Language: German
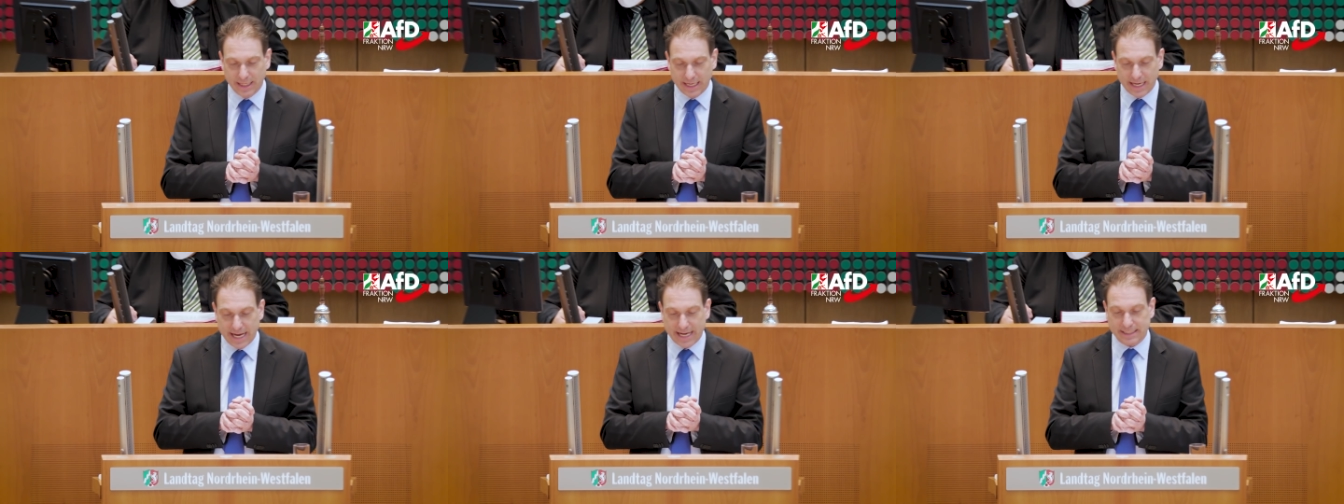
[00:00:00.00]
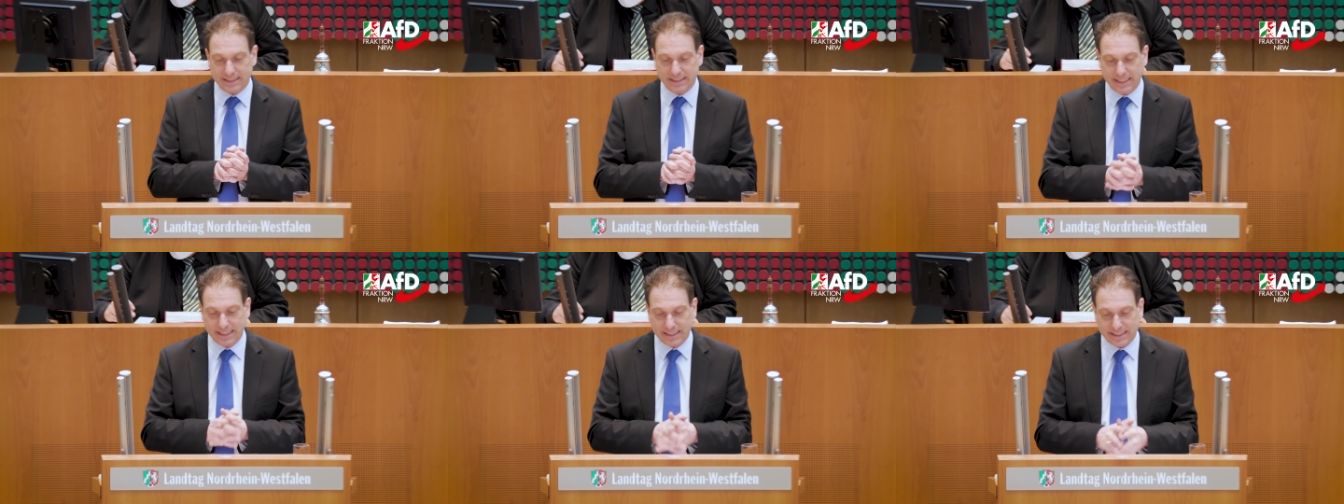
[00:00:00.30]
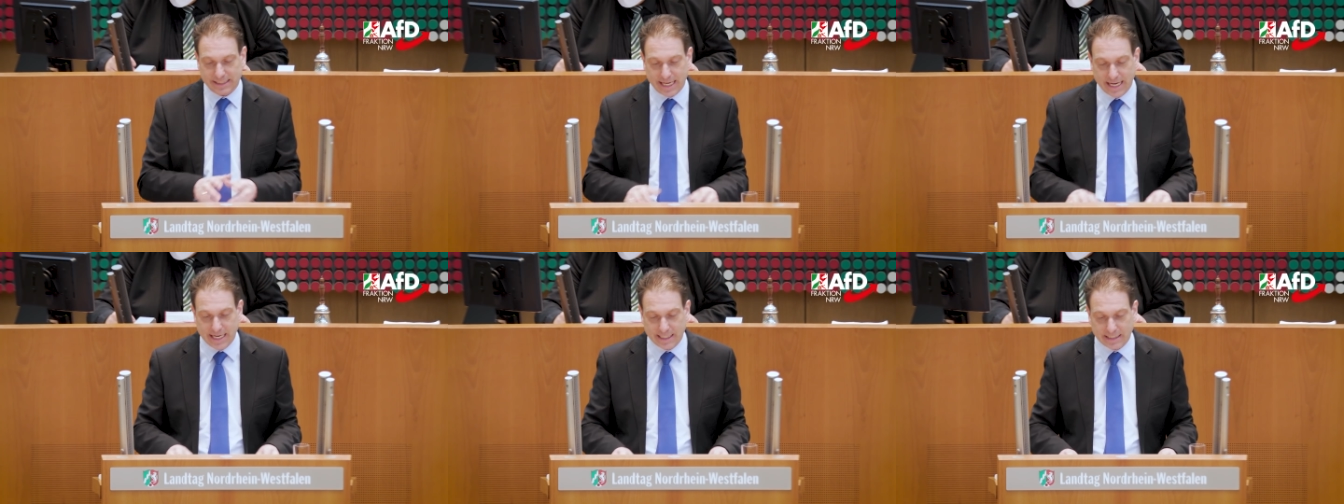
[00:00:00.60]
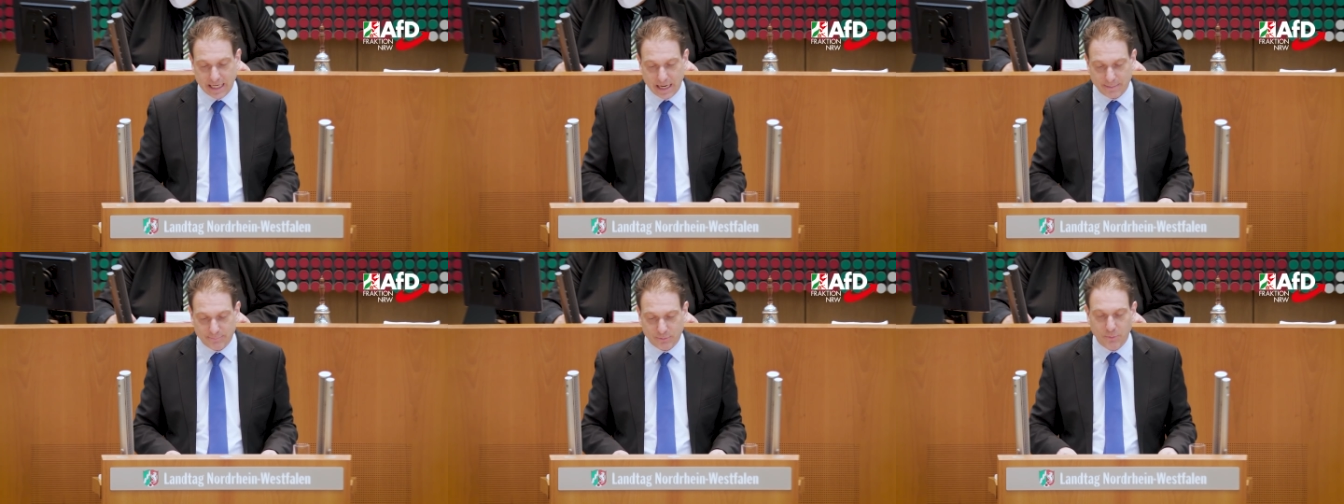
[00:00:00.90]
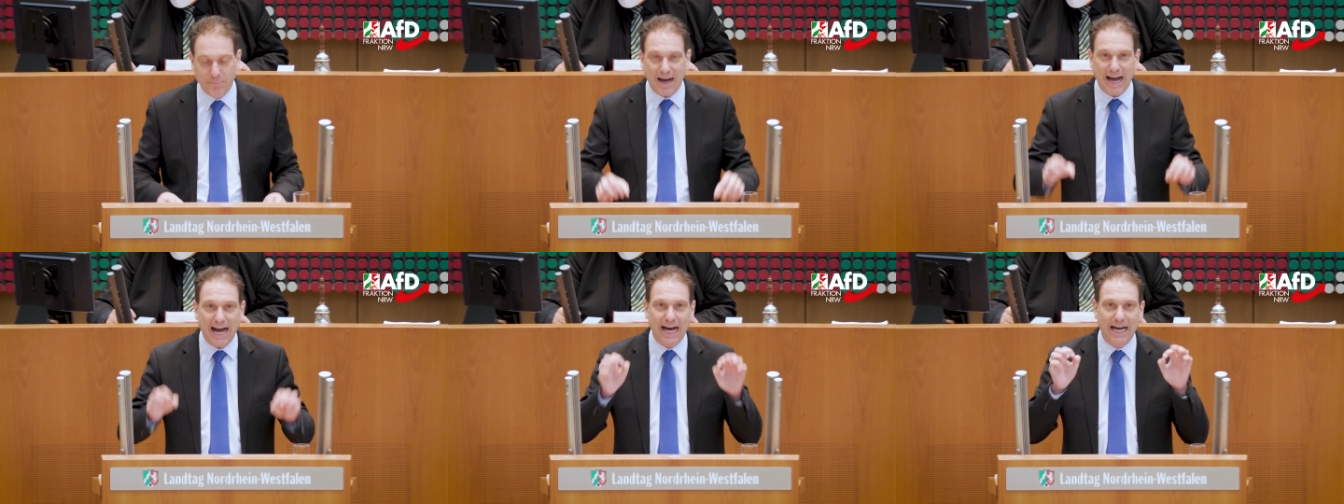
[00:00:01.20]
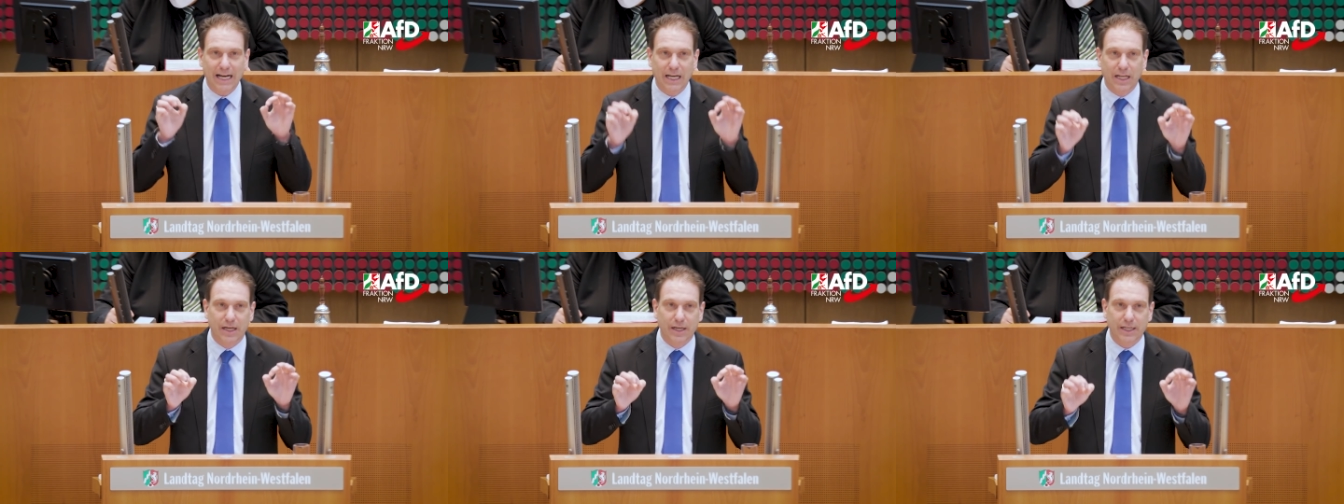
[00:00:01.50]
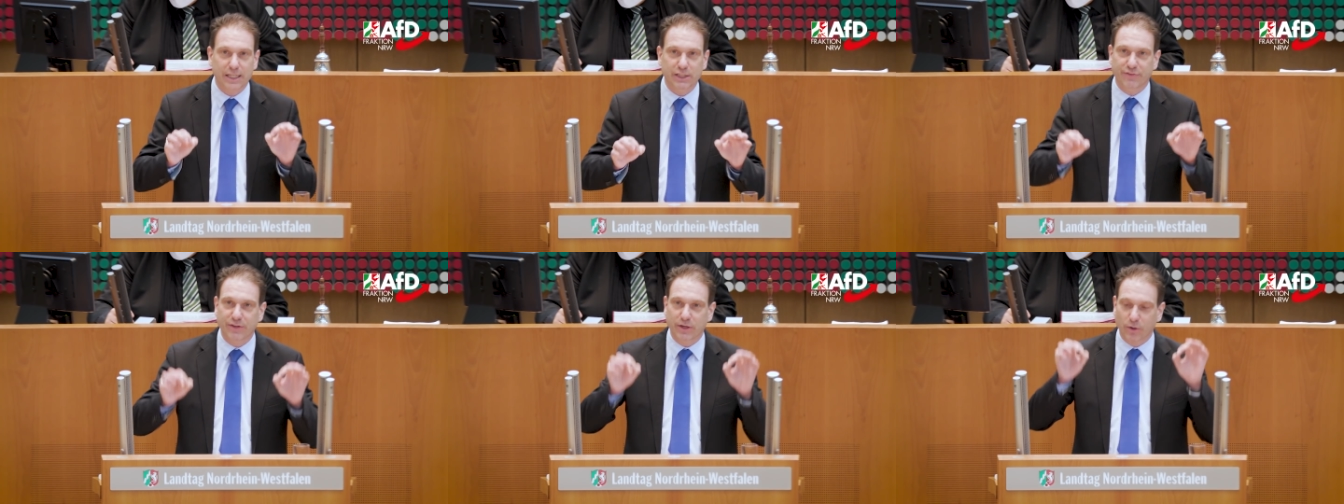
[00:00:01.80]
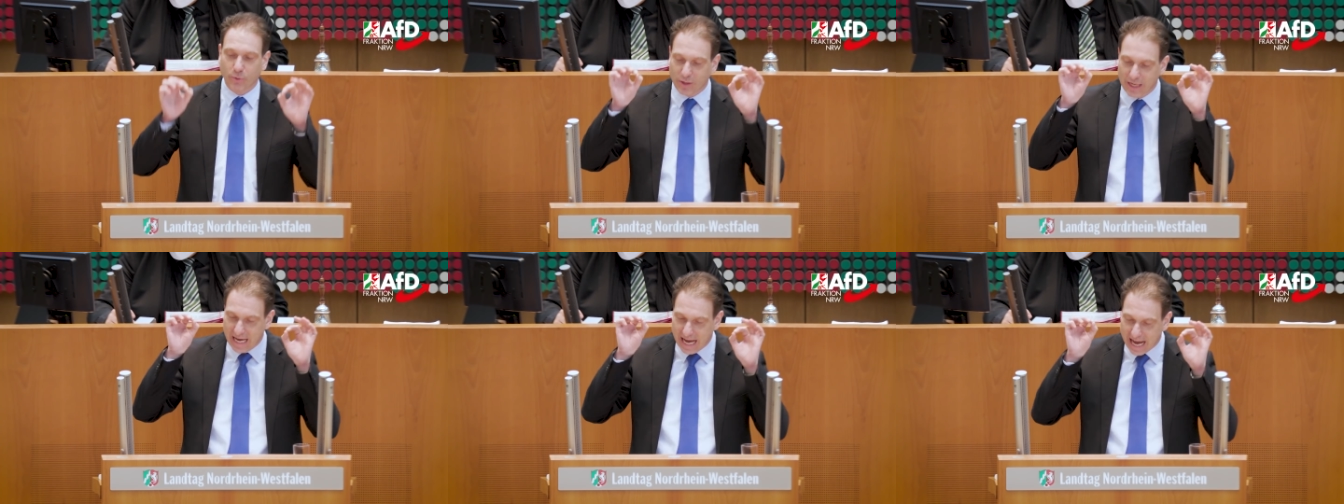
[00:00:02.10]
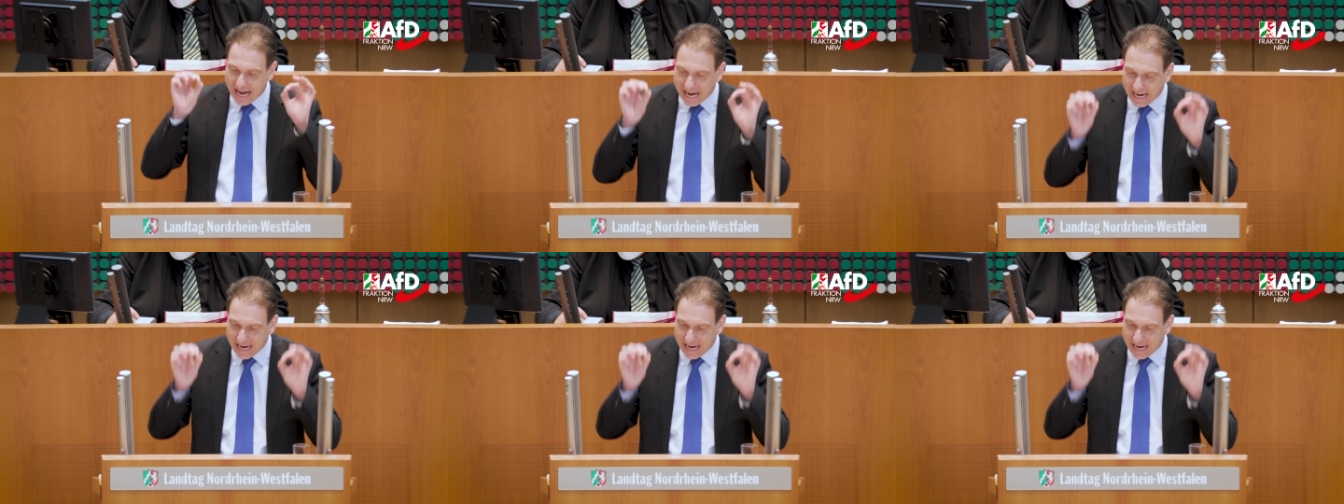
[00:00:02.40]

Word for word: hätten Sie das Geld gehabt, um alle, ich wiederhole,